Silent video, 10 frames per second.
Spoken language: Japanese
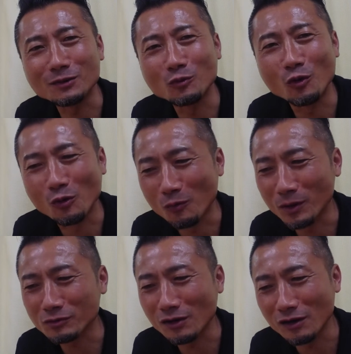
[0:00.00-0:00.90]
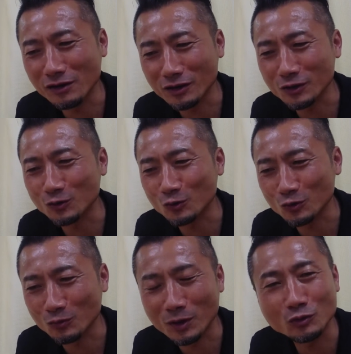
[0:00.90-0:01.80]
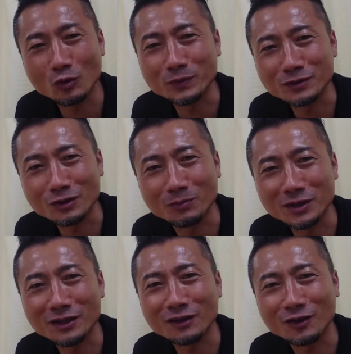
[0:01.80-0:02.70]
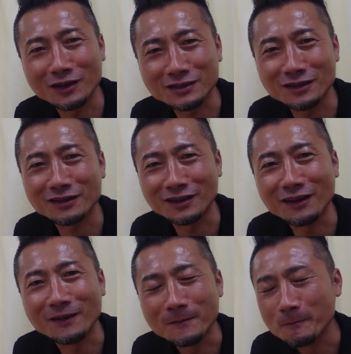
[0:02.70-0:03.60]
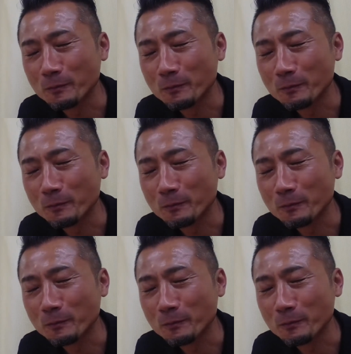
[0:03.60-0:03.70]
ねもう丸ルカンがやってることの丸コピーすればいいだけの話なんでね